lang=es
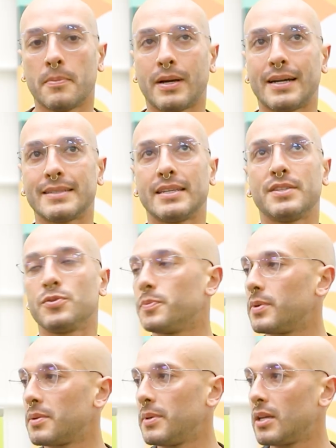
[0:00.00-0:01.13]
Parce,
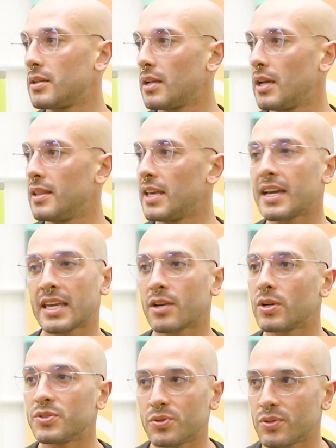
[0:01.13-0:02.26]
súper bien. El día que hago
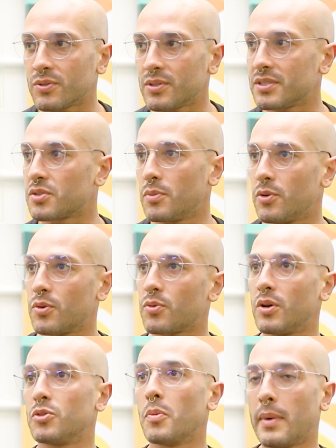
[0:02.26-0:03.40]
ayuno es como
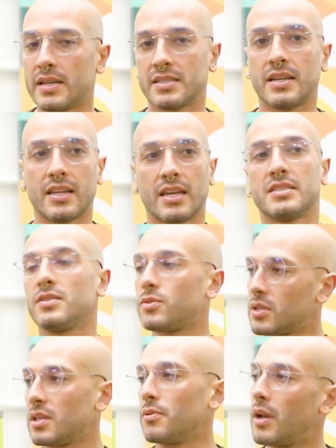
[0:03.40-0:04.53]
cuando más energía siento
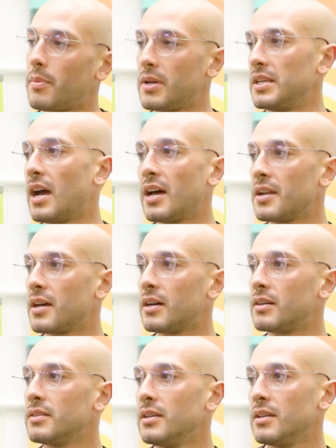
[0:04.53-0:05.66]
que tengo en la
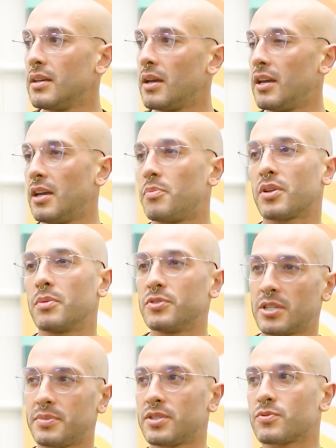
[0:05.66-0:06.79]
mañana, eh, porque
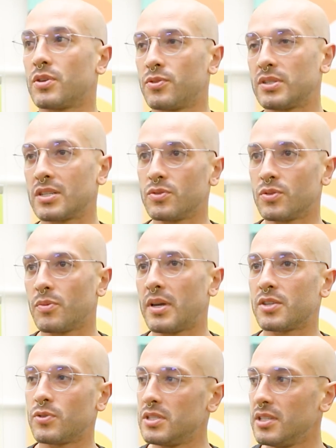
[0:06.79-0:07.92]
muchas veces cuando desayuno me
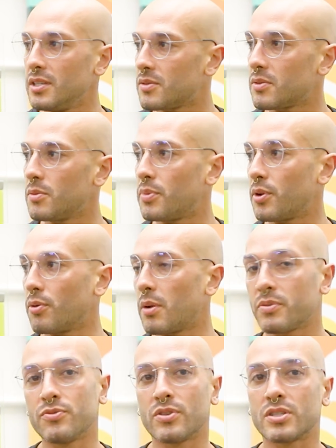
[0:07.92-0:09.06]
da sueñito, pero igual
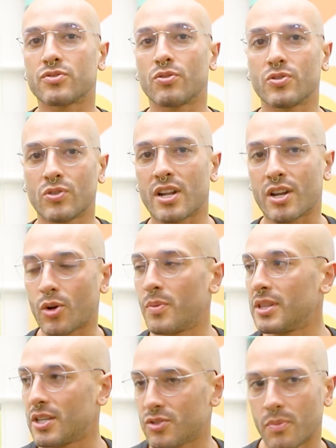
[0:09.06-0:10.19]
pues no, esto no es una
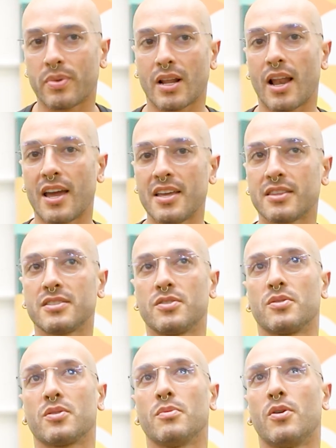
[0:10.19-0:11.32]
recomendación para la gente,
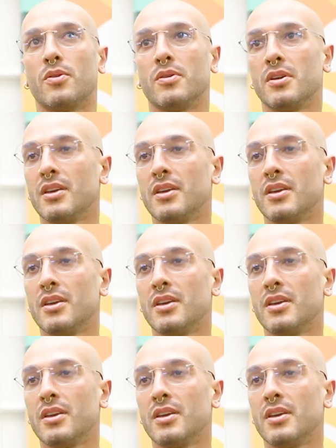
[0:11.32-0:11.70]
sino como